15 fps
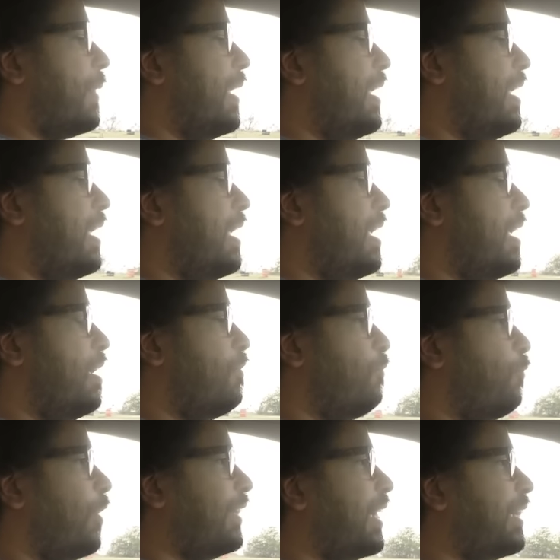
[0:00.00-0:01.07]
E
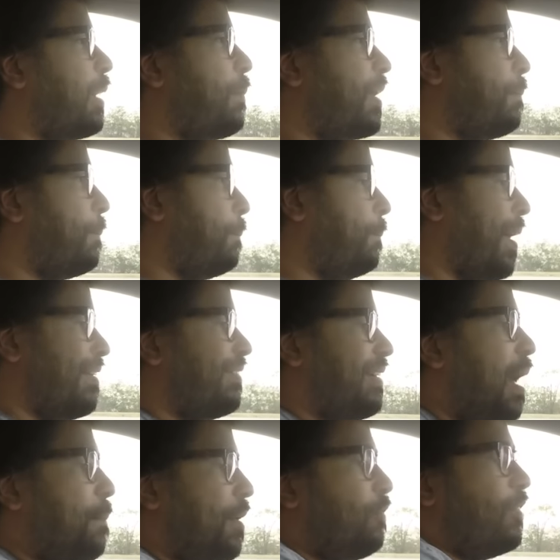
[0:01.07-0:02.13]
vou tentar pra
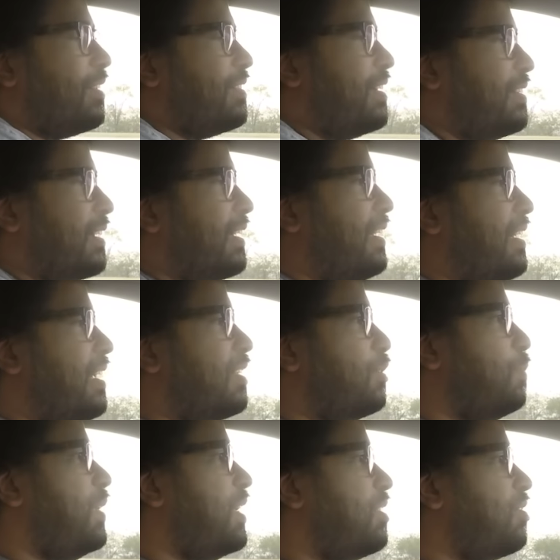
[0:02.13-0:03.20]
passar para vocês aqui as
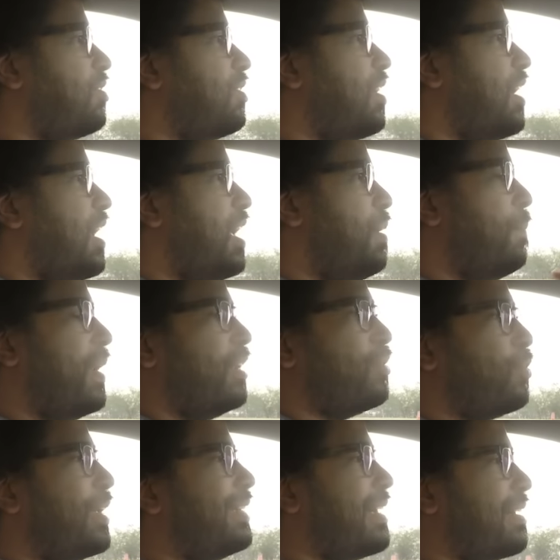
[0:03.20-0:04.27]
minhas
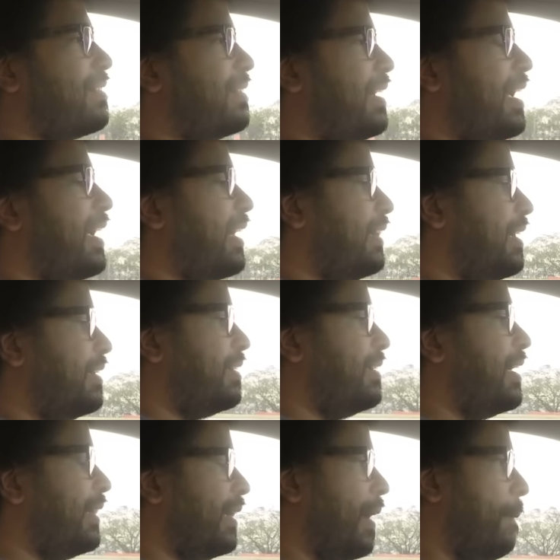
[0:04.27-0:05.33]
impressões acerca desse
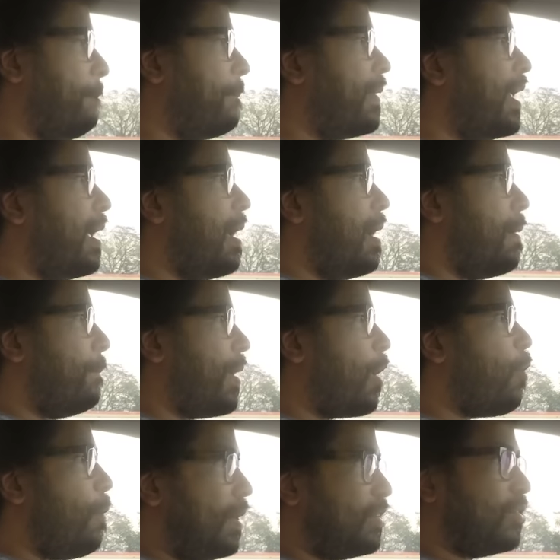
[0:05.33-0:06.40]
sedã.
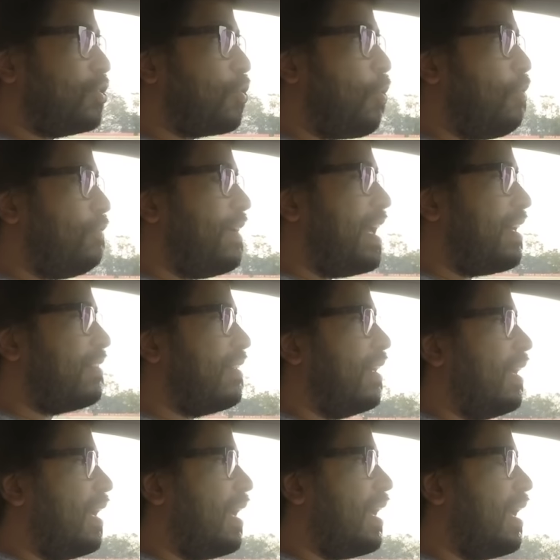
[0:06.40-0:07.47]
Para começo de
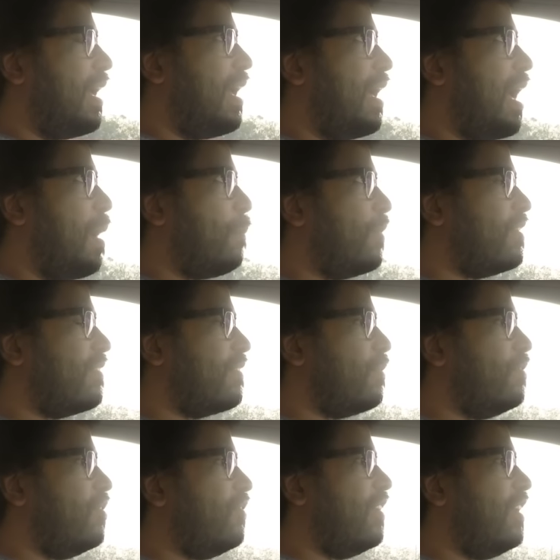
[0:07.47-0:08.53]
conversa, a, a, posição
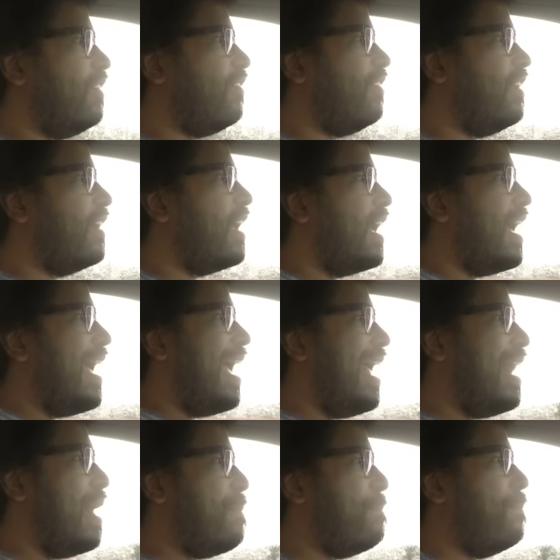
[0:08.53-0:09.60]
de dirigir
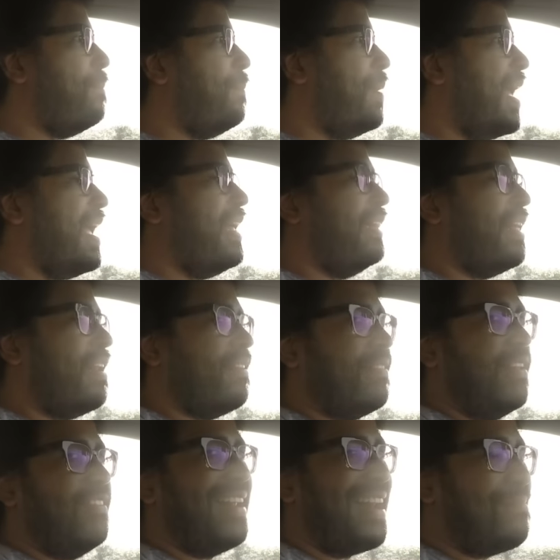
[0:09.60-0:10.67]
ela é bem
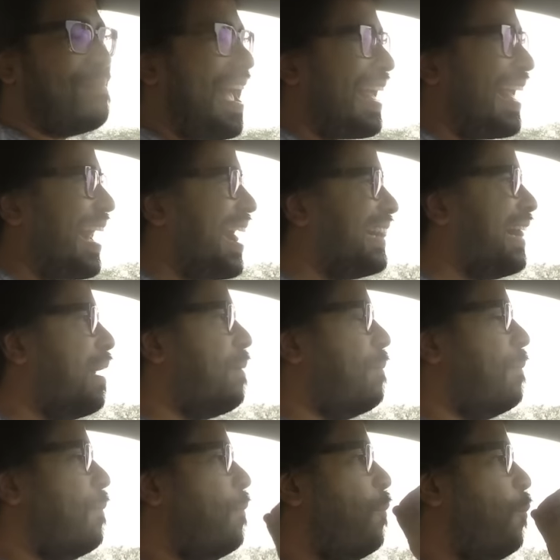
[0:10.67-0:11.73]
interessante, ela me agrada
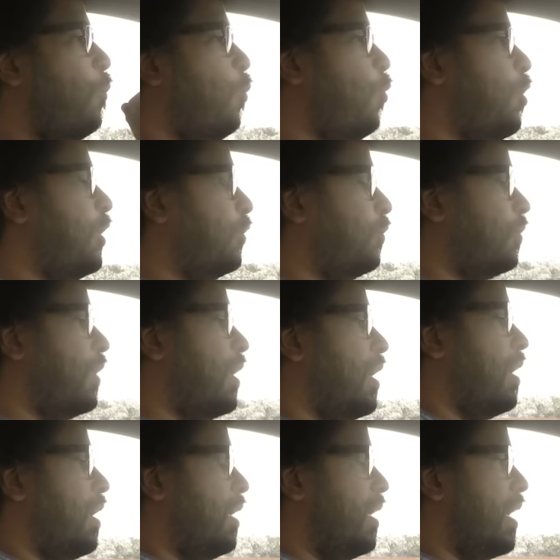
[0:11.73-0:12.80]
muito.
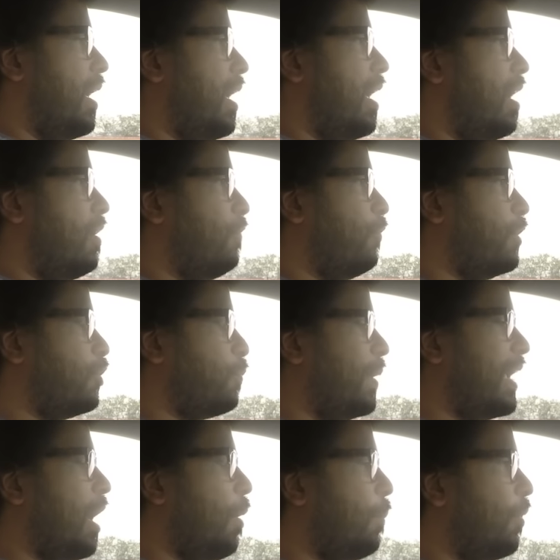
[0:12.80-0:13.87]
É, vou
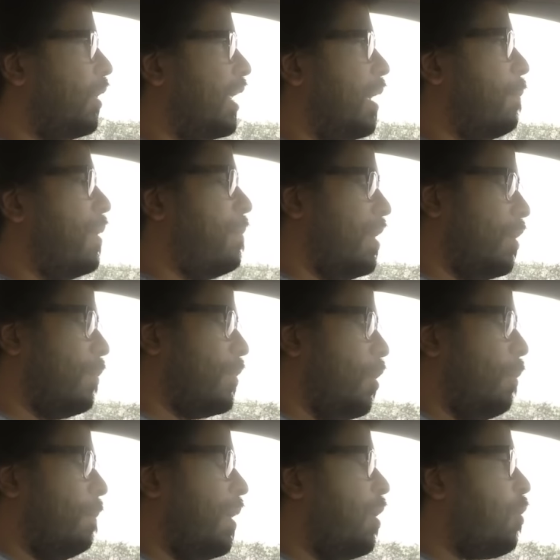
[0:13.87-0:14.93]
explicar o porquê. Primeiro, porque o
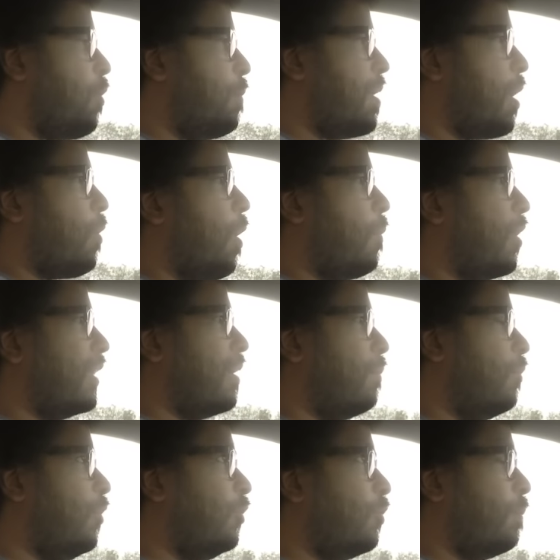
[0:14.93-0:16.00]
banco me acomoda
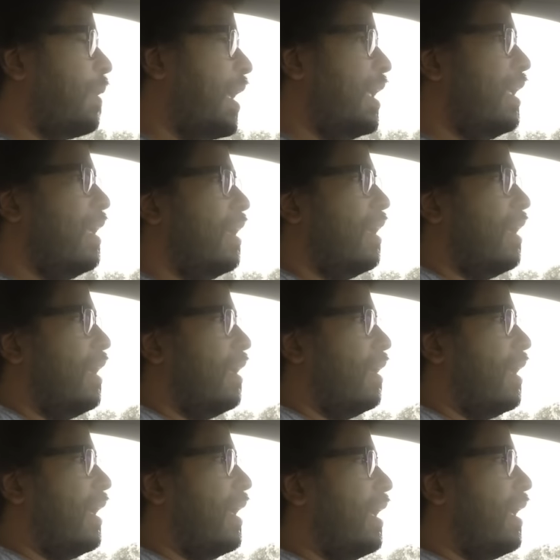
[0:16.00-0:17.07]
muito bem.
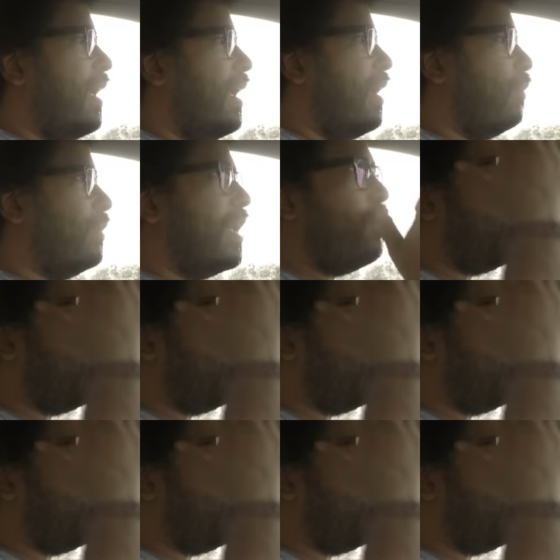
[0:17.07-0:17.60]
É, eu tenho